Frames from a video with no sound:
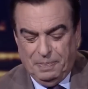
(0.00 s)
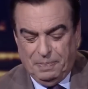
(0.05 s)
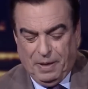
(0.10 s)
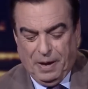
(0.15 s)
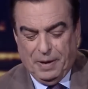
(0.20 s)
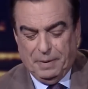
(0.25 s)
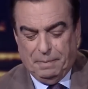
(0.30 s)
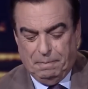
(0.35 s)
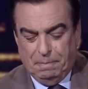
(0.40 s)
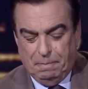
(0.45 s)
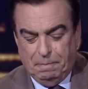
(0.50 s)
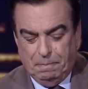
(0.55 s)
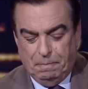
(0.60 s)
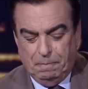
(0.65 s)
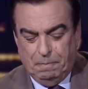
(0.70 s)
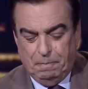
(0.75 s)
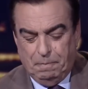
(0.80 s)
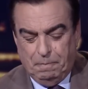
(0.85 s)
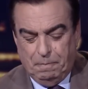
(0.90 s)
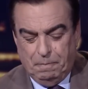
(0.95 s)
طيب
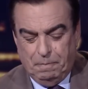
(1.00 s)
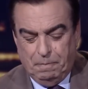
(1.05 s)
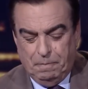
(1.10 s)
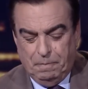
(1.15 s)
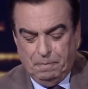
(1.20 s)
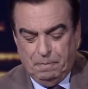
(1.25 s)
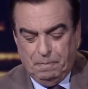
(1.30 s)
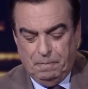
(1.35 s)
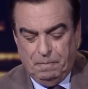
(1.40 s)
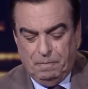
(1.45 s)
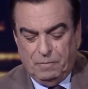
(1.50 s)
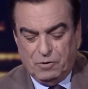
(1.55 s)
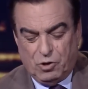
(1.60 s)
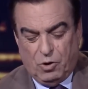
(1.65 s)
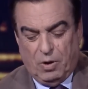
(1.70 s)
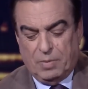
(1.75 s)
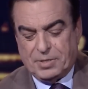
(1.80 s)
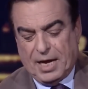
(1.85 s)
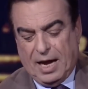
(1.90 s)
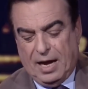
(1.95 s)

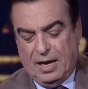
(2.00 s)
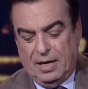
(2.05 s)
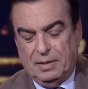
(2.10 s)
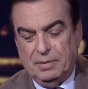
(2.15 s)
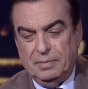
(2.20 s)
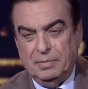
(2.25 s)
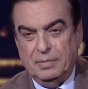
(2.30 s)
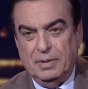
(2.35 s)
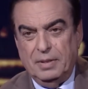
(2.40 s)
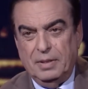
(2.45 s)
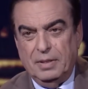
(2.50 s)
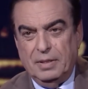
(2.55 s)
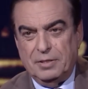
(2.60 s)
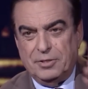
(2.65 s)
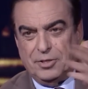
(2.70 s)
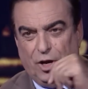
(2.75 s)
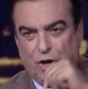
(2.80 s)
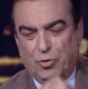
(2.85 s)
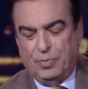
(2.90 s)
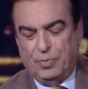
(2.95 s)
جواب صح صاروا